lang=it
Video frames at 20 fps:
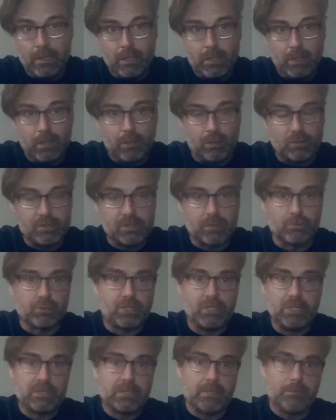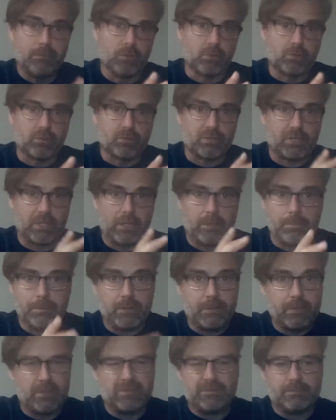In cosa consiste? Molto
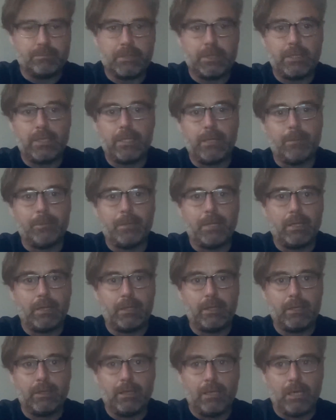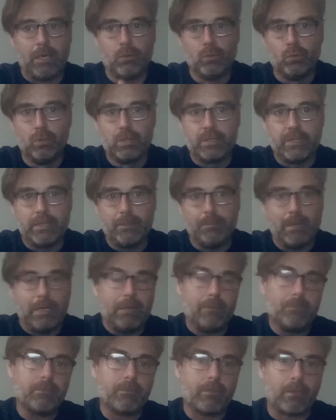semplice, praticamente
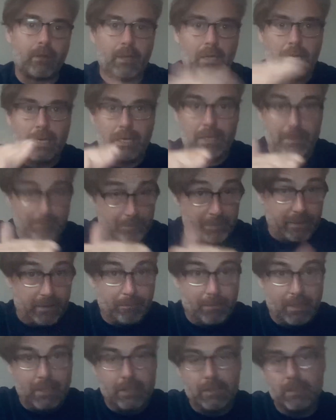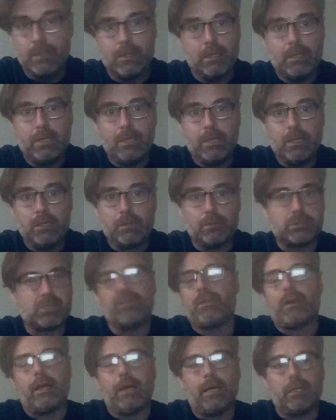dall'ultima alla prima non si
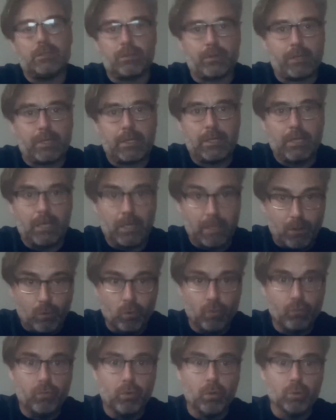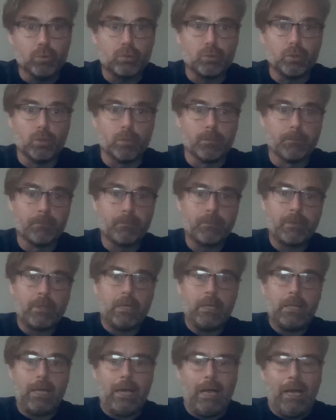farà altro che dare un voto
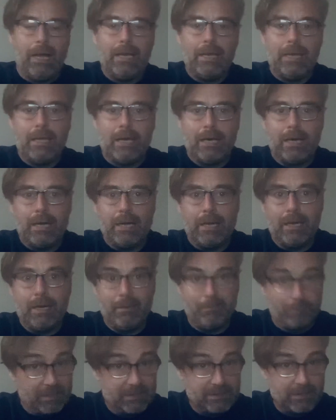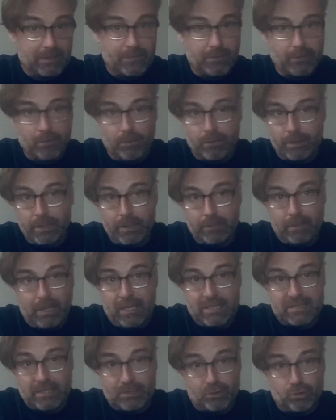alla prestazione,
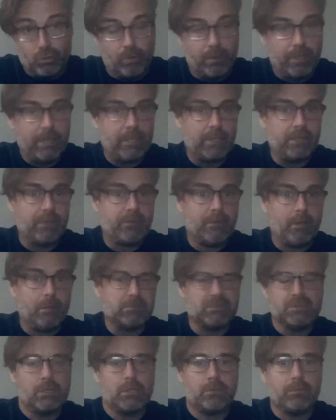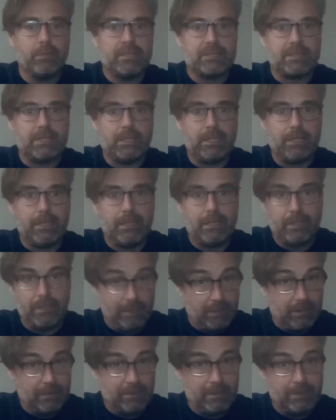alla stagione diciamo di
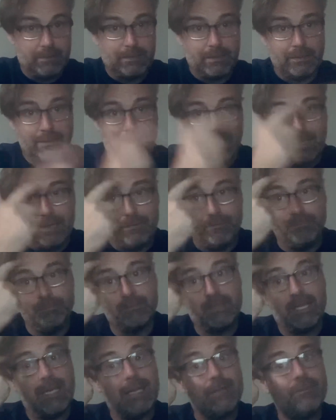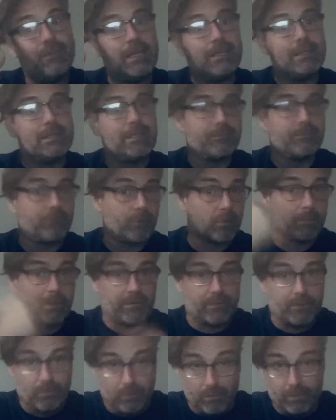queste, delle, delle, 20
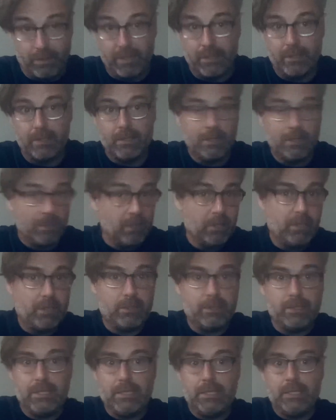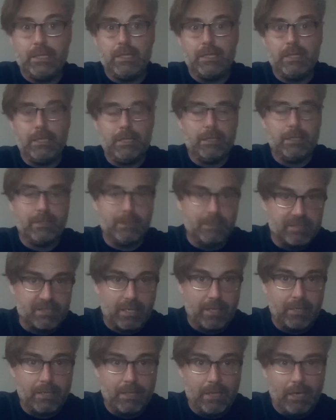formazioni di, di
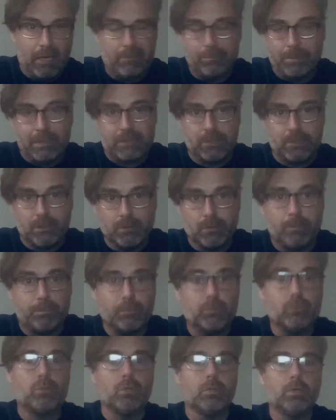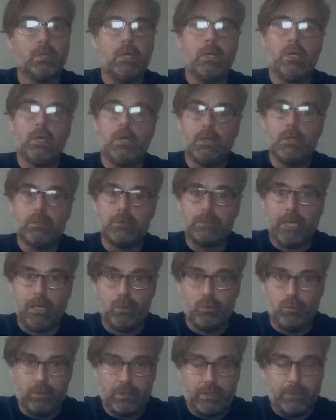Serie A, partendo appunto
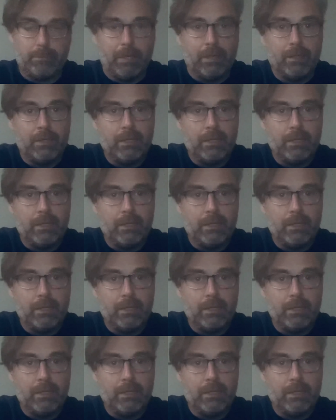dall'ultima.